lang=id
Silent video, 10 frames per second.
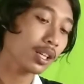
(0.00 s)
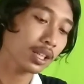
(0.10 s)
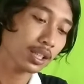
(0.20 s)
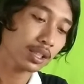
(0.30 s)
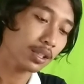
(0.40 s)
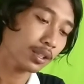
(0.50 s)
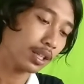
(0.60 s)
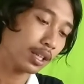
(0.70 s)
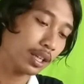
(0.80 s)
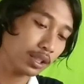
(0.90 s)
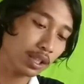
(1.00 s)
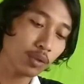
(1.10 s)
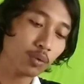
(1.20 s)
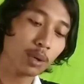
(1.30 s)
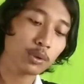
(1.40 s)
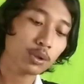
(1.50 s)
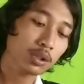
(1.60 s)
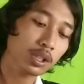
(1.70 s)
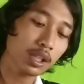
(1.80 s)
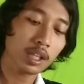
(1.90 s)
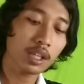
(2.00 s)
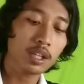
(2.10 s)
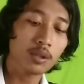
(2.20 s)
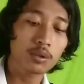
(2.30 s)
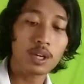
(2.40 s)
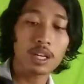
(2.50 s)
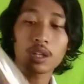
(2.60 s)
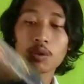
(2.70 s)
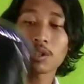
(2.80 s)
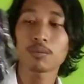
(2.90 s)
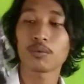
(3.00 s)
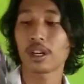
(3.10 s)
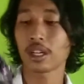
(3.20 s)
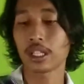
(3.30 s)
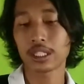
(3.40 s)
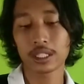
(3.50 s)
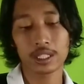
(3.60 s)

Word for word: ya guys ya uh, jadi gua putusin ini untuk adik gua semua guys